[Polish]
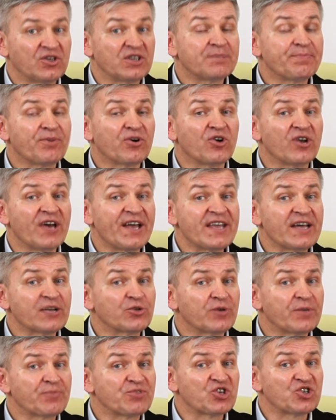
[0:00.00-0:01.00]
To jest pokolenie,
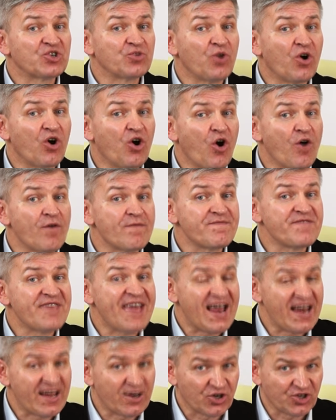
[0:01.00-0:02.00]
które przeżyło
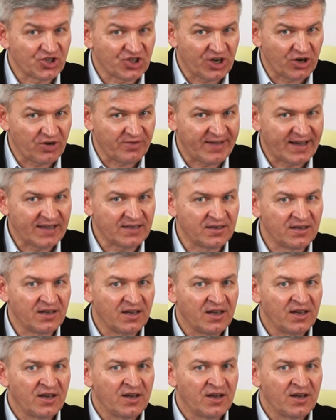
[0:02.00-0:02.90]
wiele rozczarowań